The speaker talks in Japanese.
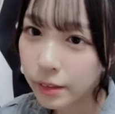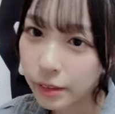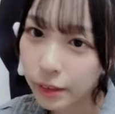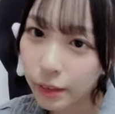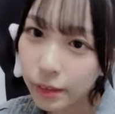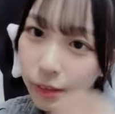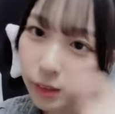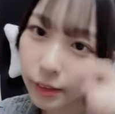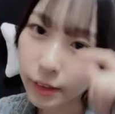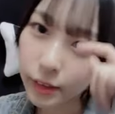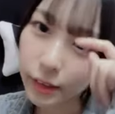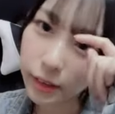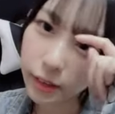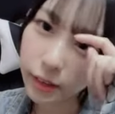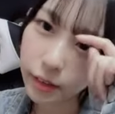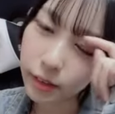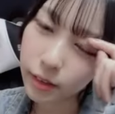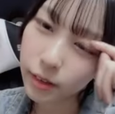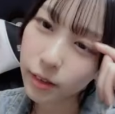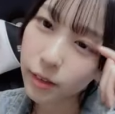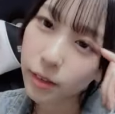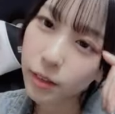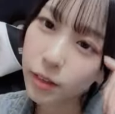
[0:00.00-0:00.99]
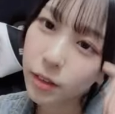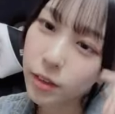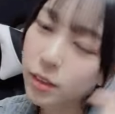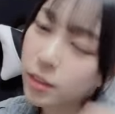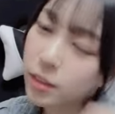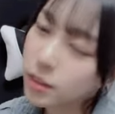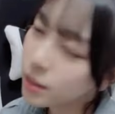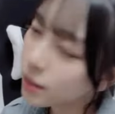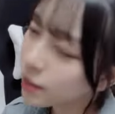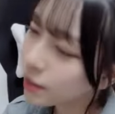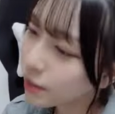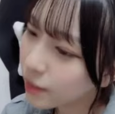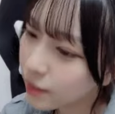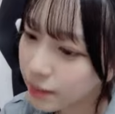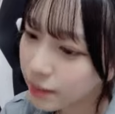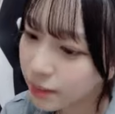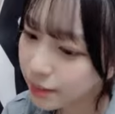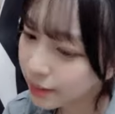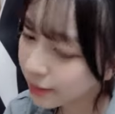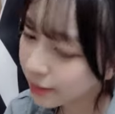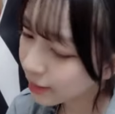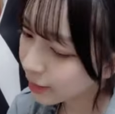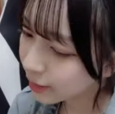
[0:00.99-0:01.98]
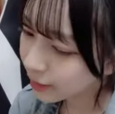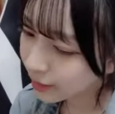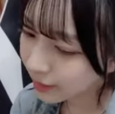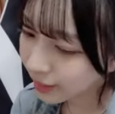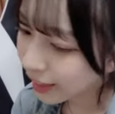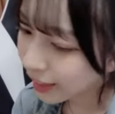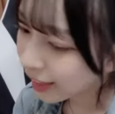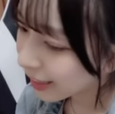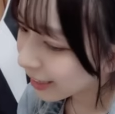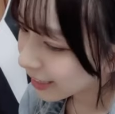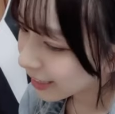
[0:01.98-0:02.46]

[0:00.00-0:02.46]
なんだっけじじーん